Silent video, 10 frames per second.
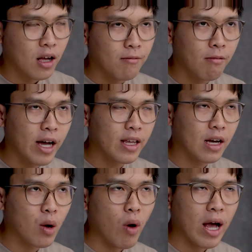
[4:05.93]
Với những
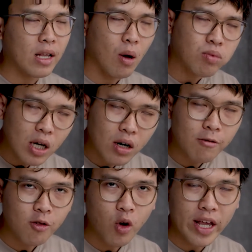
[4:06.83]
cái quạt thông
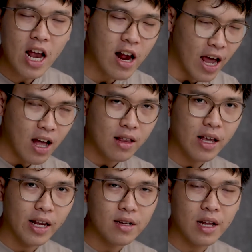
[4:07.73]
thường, quạt giá rẻ
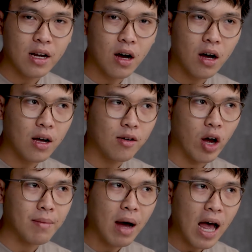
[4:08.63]
thì nó sẽ có
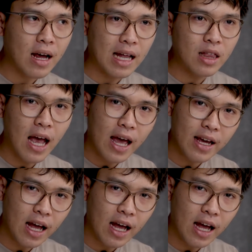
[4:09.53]
khoảng ba cánh, hai